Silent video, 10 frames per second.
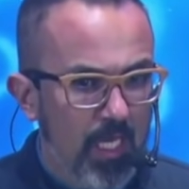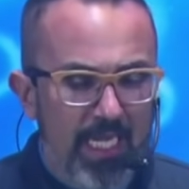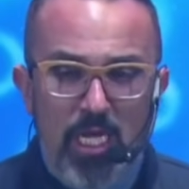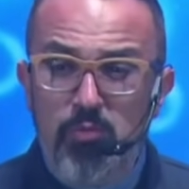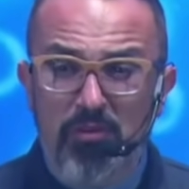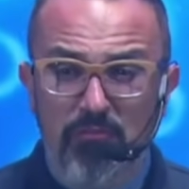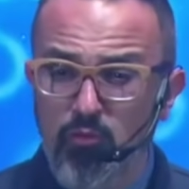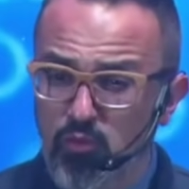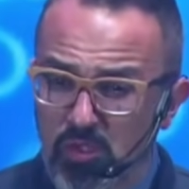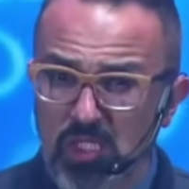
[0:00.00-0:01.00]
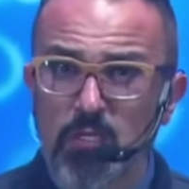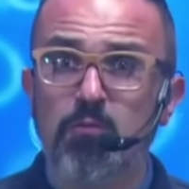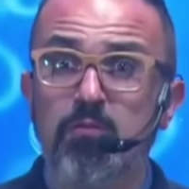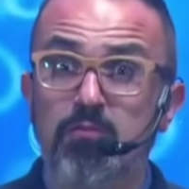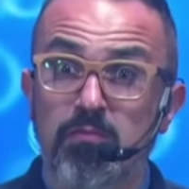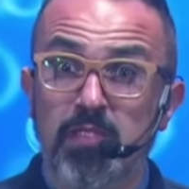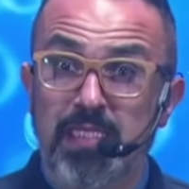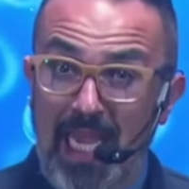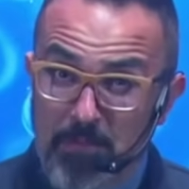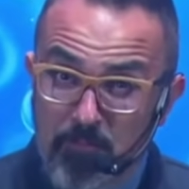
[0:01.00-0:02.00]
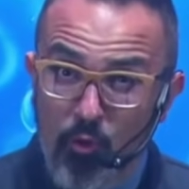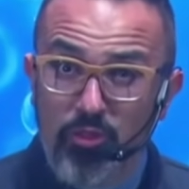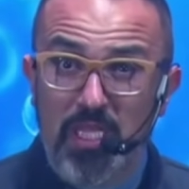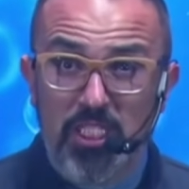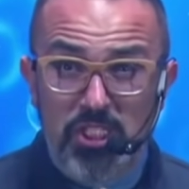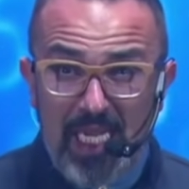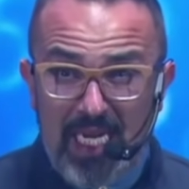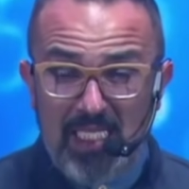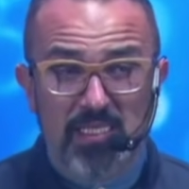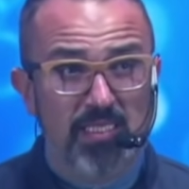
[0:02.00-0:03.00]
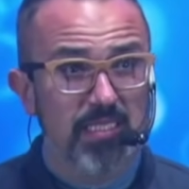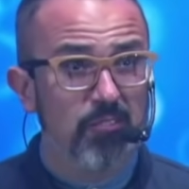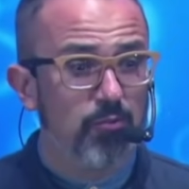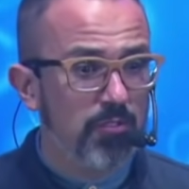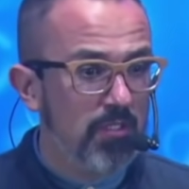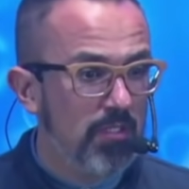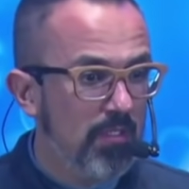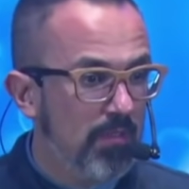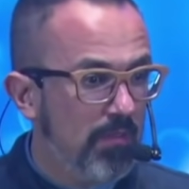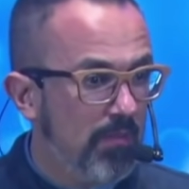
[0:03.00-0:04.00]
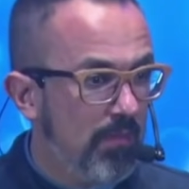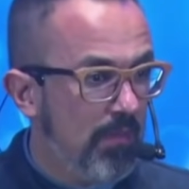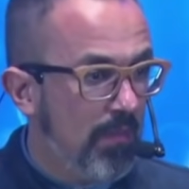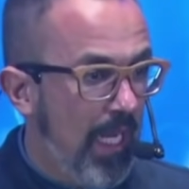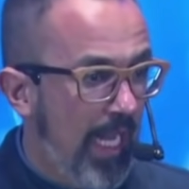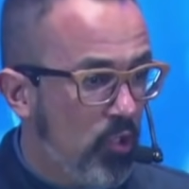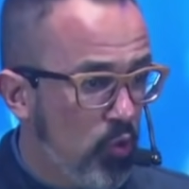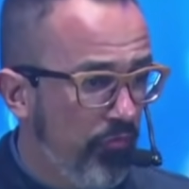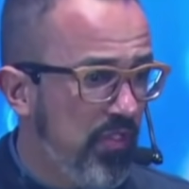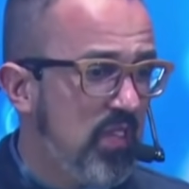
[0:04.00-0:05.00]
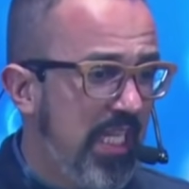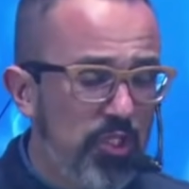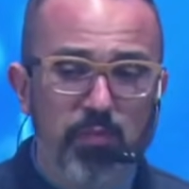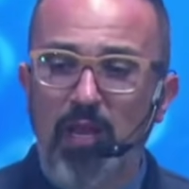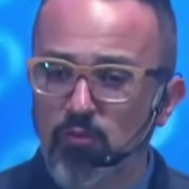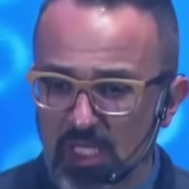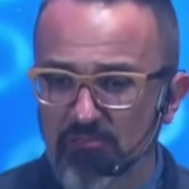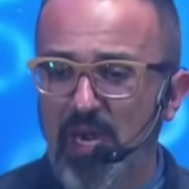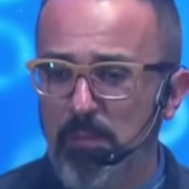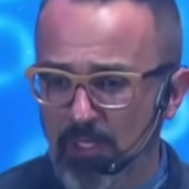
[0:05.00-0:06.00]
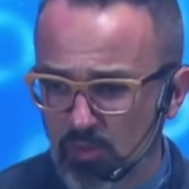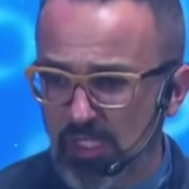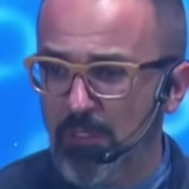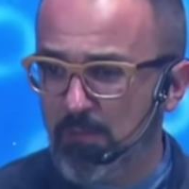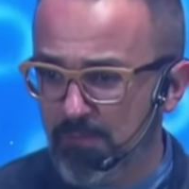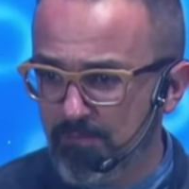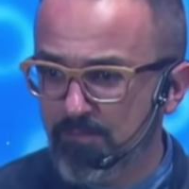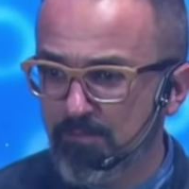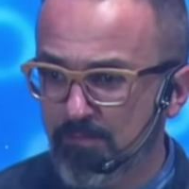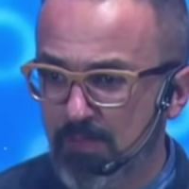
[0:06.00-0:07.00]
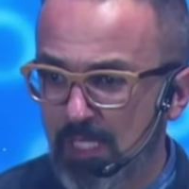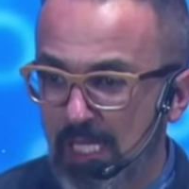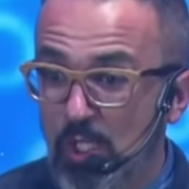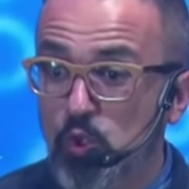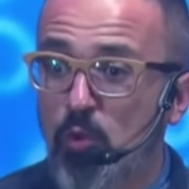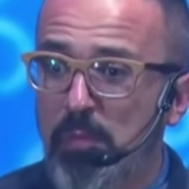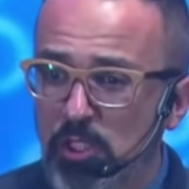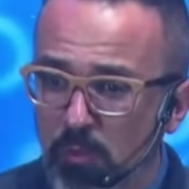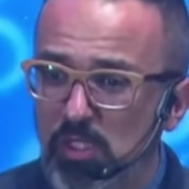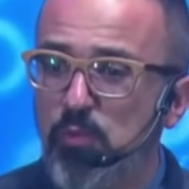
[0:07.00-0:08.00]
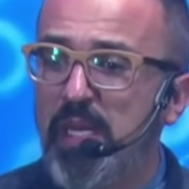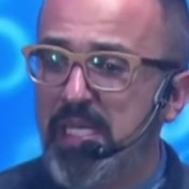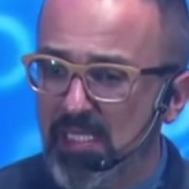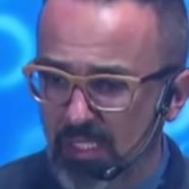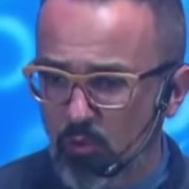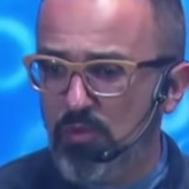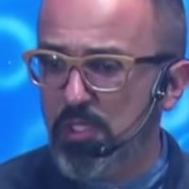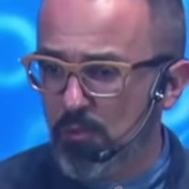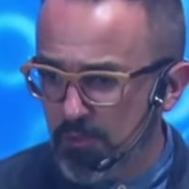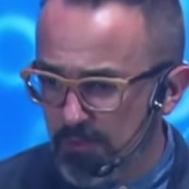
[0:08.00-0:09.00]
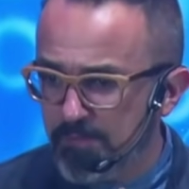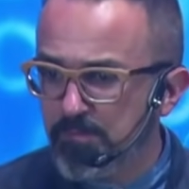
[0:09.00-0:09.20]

Nenhuma função que é importante na casa de Deus é suficiente para nos levar para o céu somente uma experiência com Deus.